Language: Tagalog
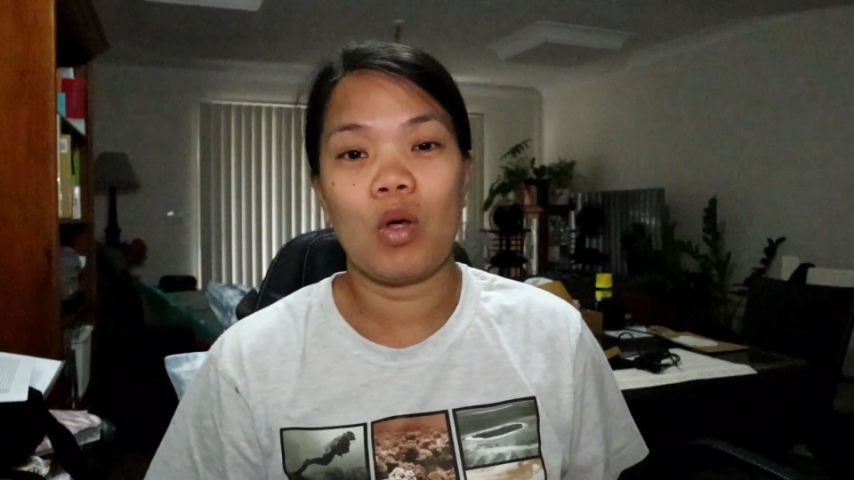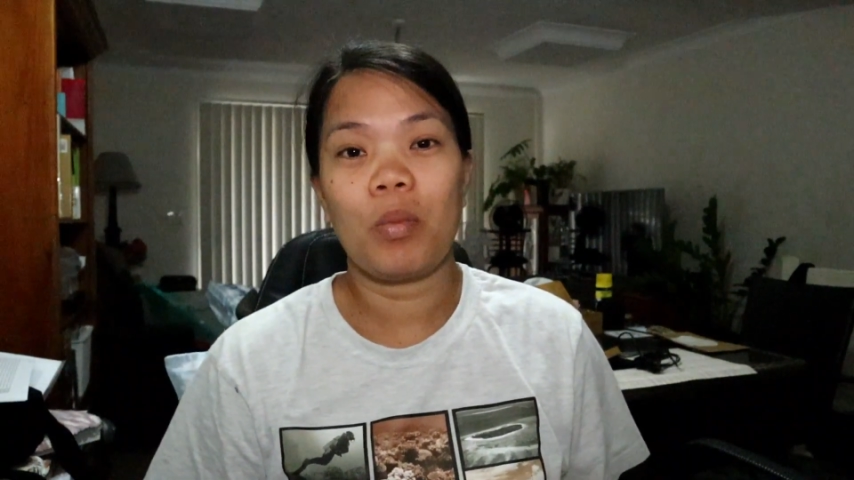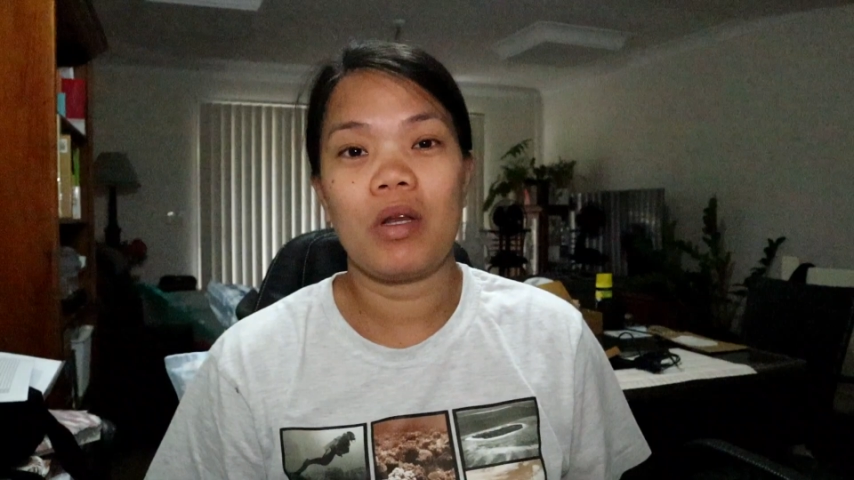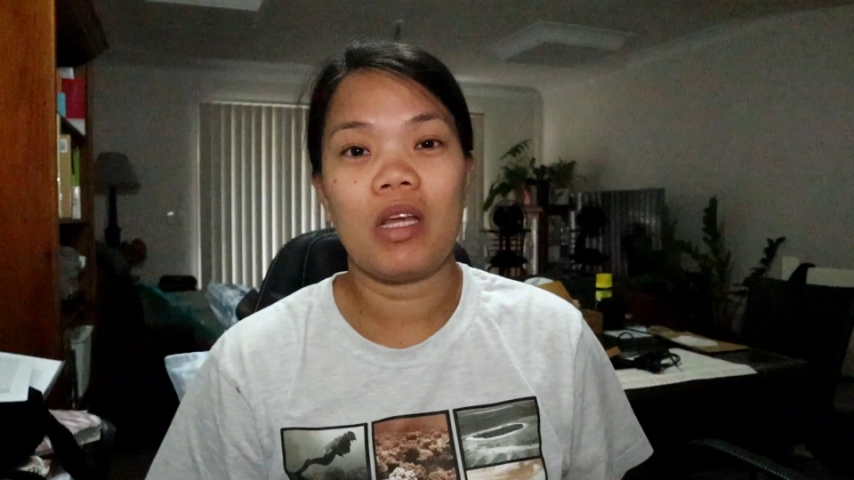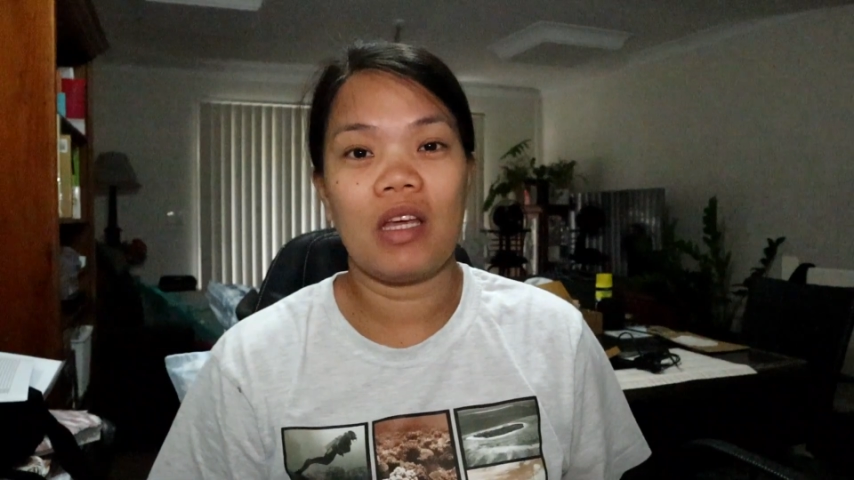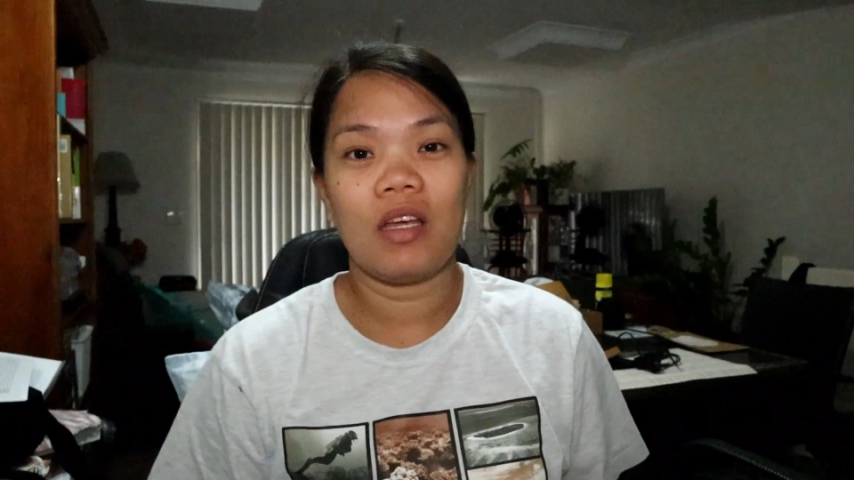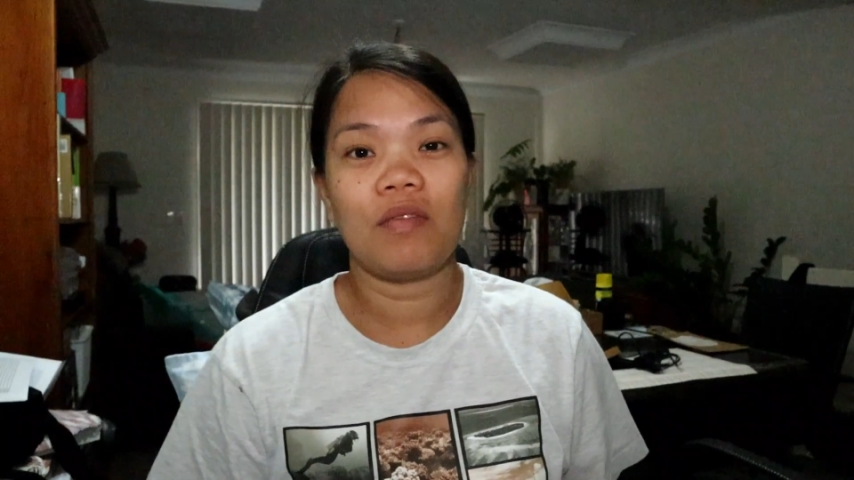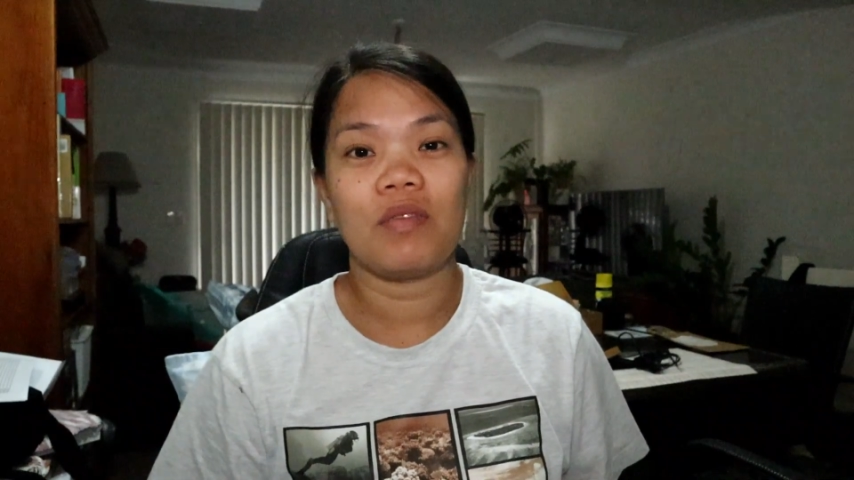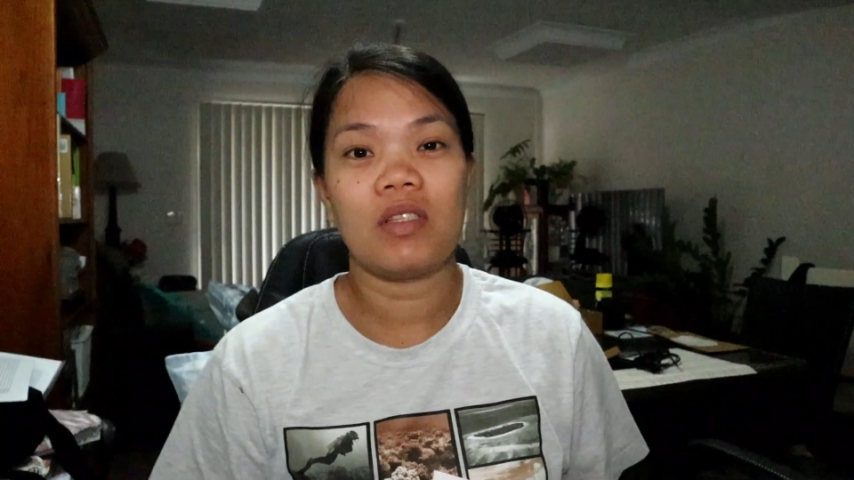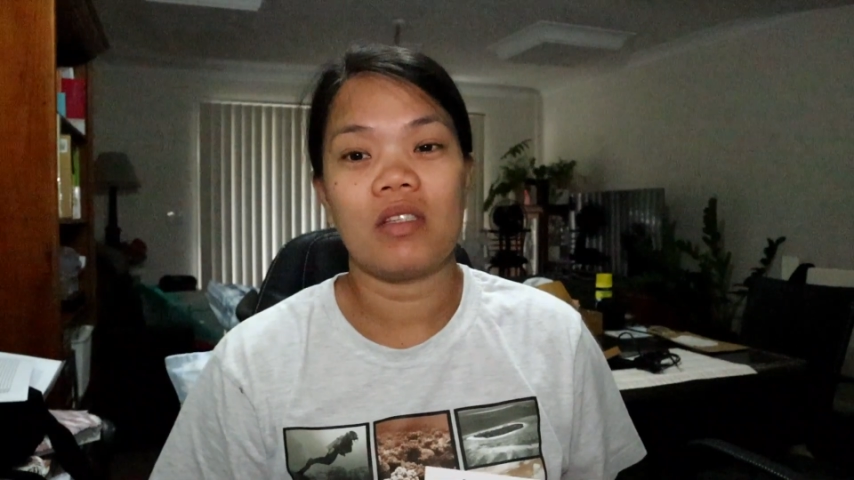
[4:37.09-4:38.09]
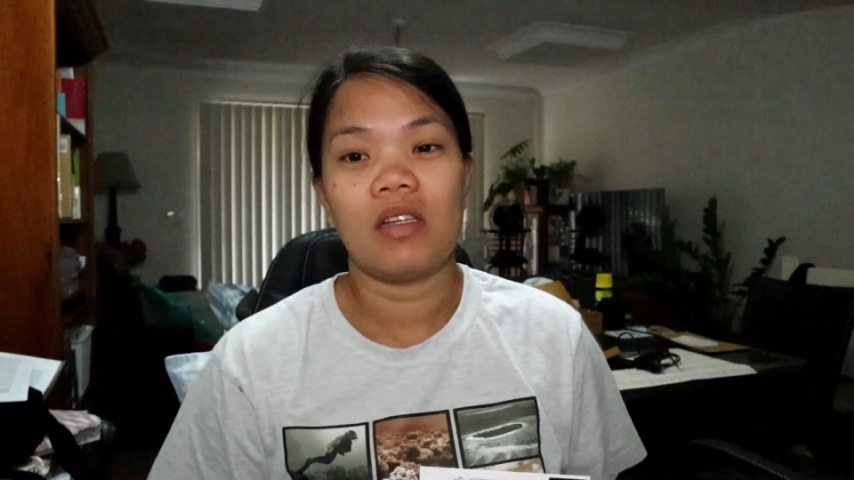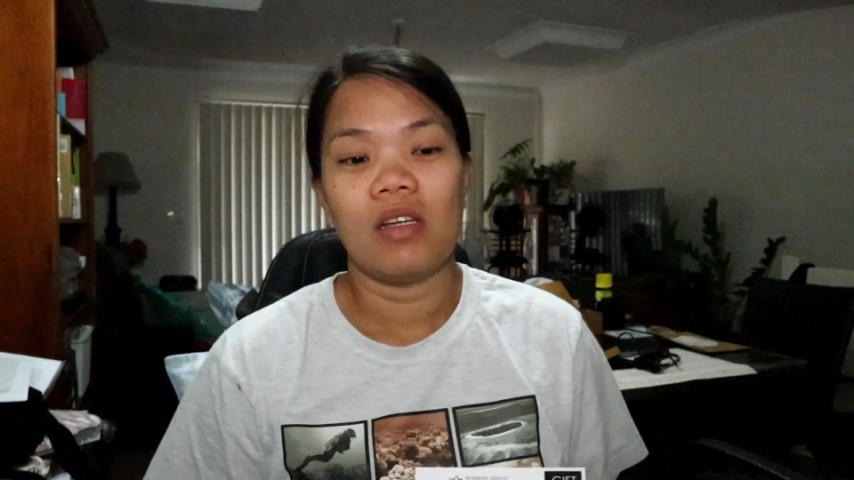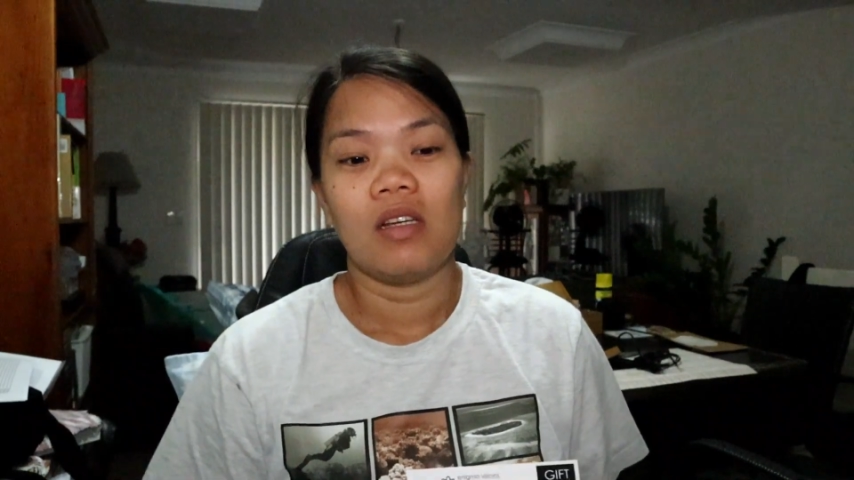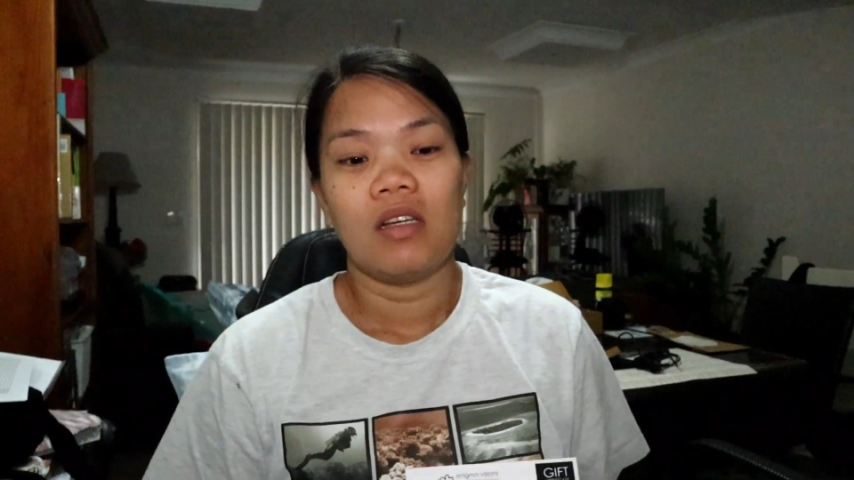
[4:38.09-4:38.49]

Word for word: opening gifts,